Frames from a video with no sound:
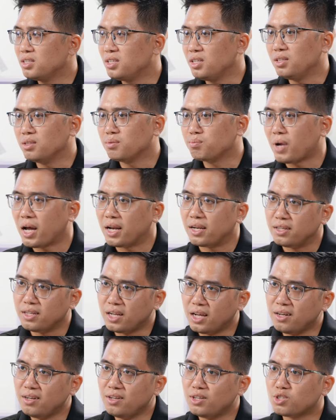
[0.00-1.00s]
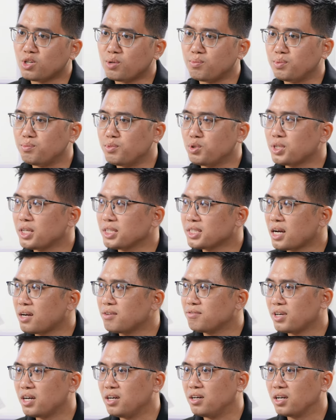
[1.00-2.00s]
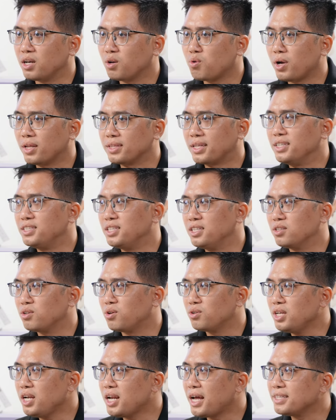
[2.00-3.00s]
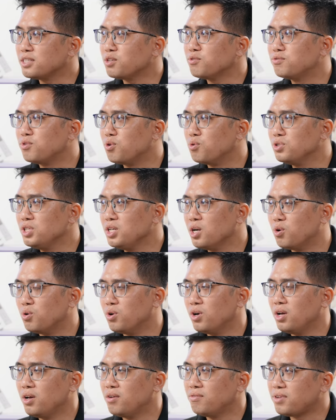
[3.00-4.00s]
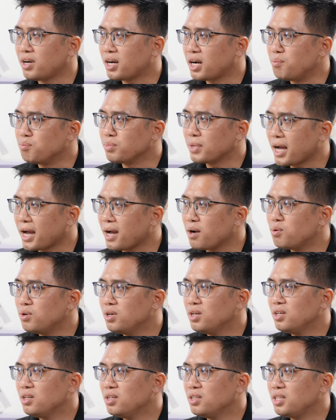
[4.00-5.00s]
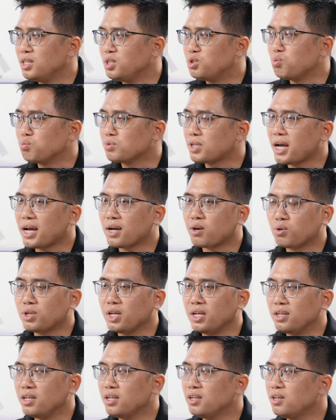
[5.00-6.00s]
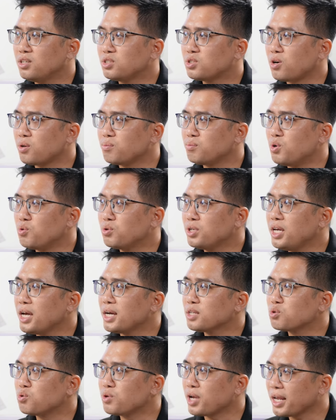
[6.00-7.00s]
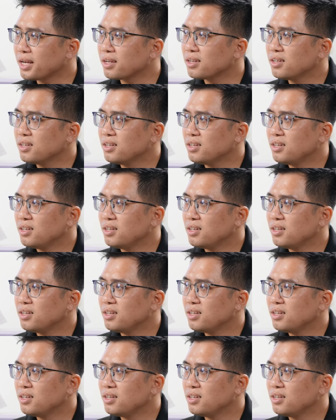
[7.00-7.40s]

thì bạn ấy nên lựa chọn một mẫu xe xăng. Và ở cái khoảng tài chính nó đi lại trong phố nhiều và gầm cao thì chúng ta có thể nên lựa chọn mẫu Kia Sonet,